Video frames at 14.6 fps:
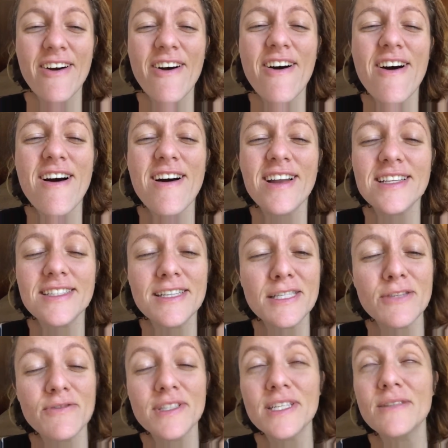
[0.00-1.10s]
horas
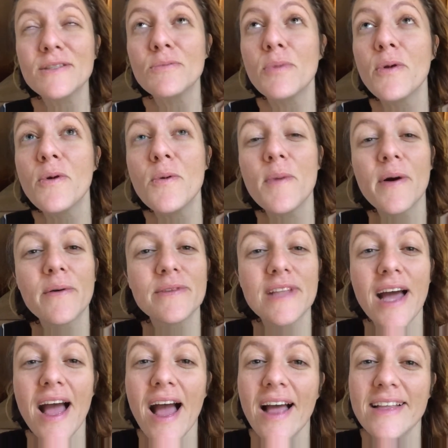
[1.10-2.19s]
nisso e você não se preocupa com
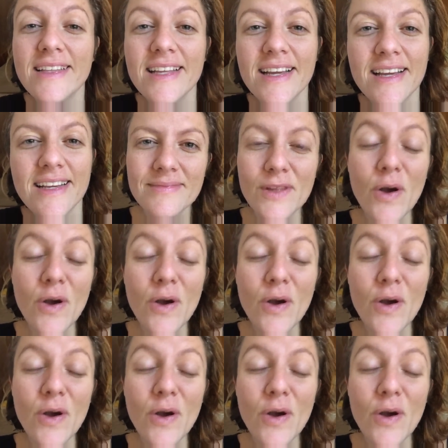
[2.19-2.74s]
nada.